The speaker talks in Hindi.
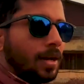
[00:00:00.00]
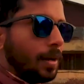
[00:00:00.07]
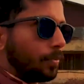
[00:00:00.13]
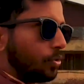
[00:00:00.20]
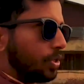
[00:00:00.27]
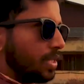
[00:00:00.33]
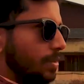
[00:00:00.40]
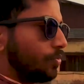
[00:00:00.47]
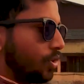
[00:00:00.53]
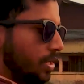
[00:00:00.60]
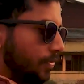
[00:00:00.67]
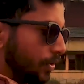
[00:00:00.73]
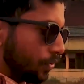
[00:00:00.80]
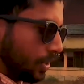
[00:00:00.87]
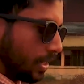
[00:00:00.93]
आपको ज़्यादा
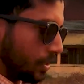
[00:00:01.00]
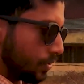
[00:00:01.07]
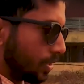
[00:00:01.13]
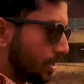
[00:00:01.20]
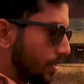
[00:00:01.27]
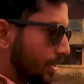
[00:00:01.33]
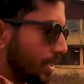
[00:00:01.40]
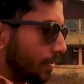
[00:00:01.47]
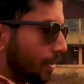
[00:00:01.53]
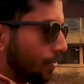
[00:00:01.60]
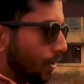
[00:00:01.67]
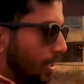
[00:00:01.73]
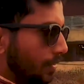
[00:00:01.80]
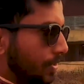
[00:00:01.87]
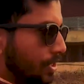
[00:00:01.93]
मोटिवेट होने की ज़रूरत नहीं होती आपकी
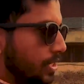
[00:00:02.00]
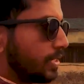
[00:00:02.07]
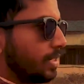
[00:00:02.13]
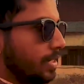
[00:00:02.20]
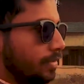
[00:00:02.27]
क्वालिफिकेशन